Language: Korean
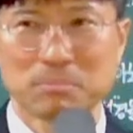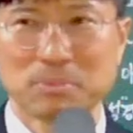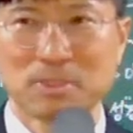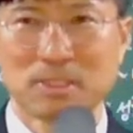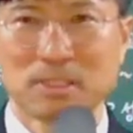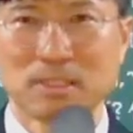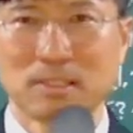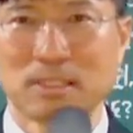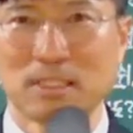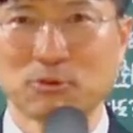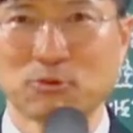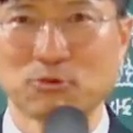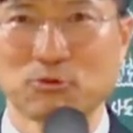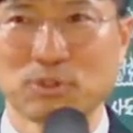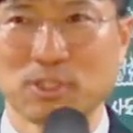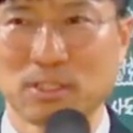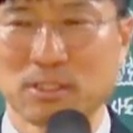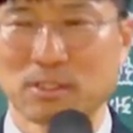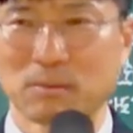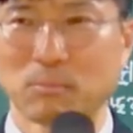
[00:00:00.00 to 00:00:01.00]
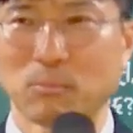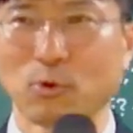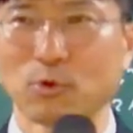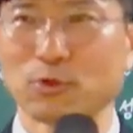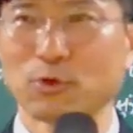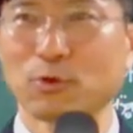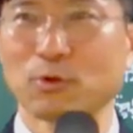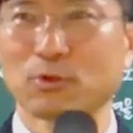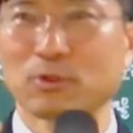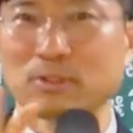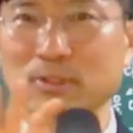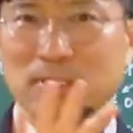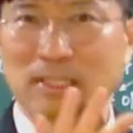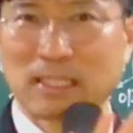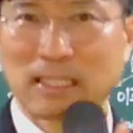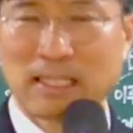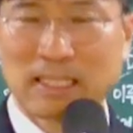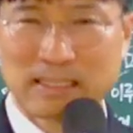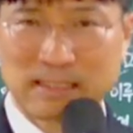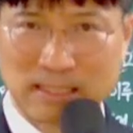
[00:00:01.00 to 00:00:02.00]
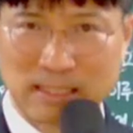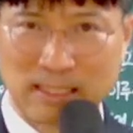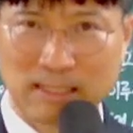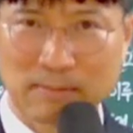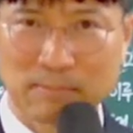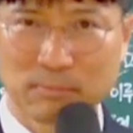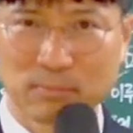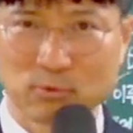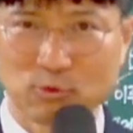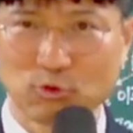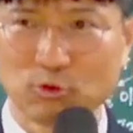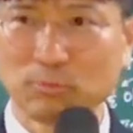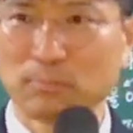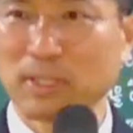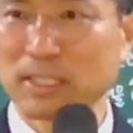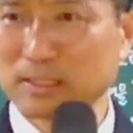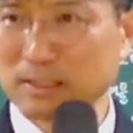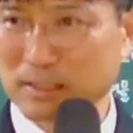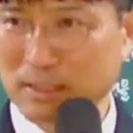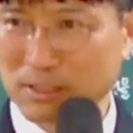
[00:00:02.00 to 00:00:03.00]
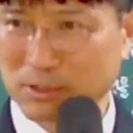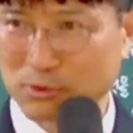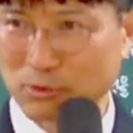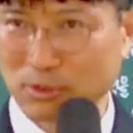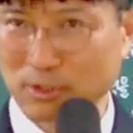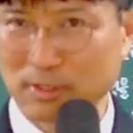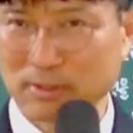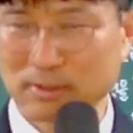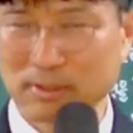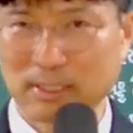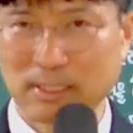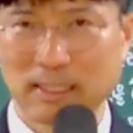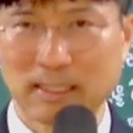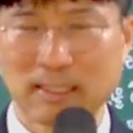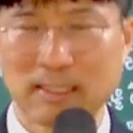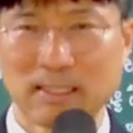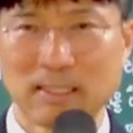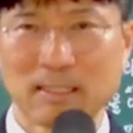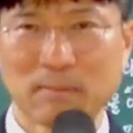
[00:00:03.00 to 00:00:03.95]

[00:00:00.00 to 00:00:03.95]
이 예수님께서 목욕한 사람, 구원받은 그리스도인, 예,